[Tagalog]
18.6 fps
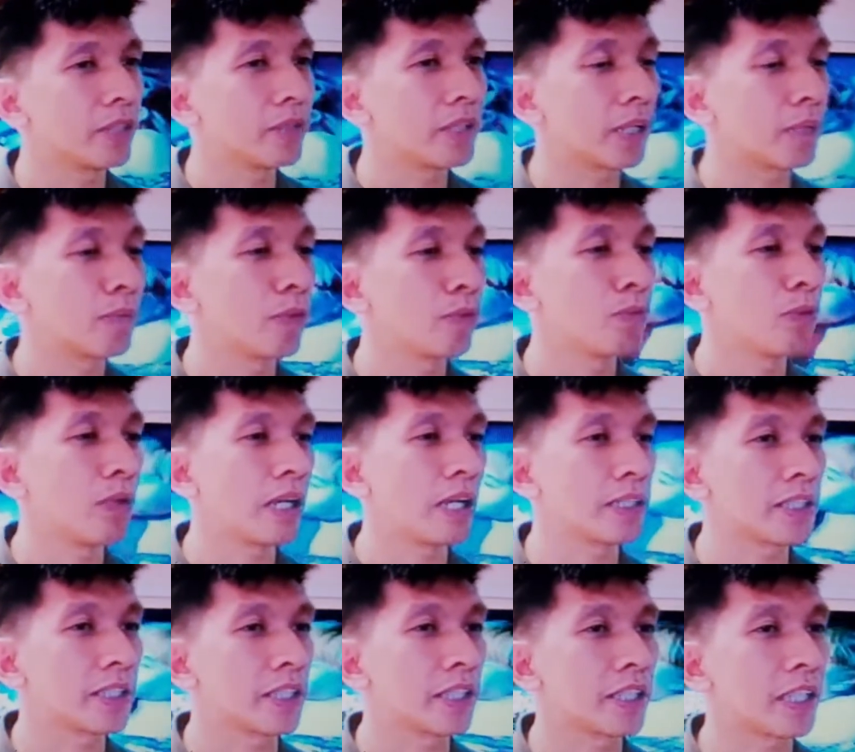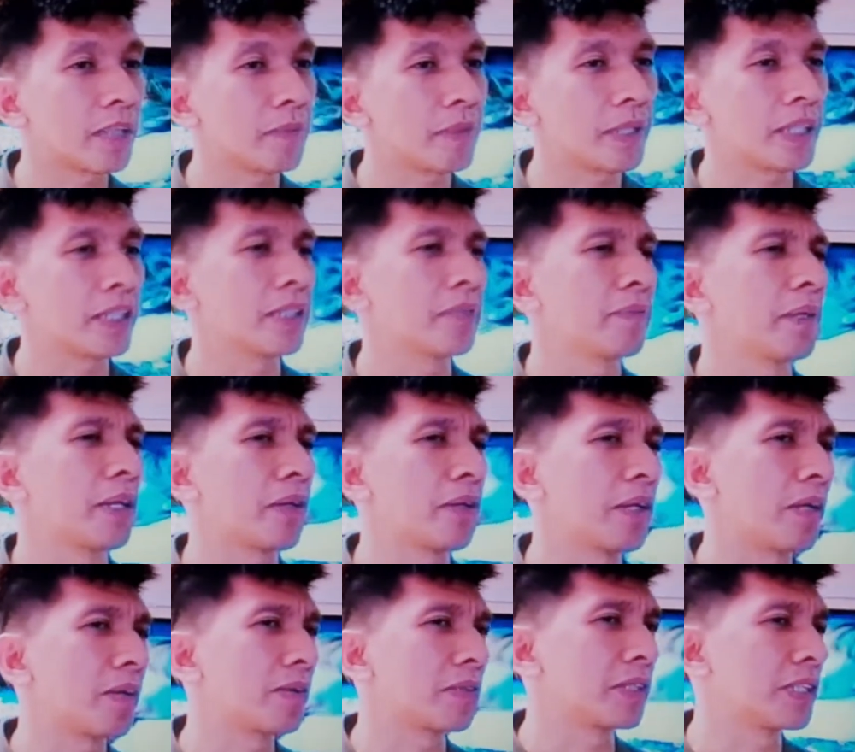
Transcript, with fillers: Hindi yung nagmukmuk ka lang sa isang tabi kasi meron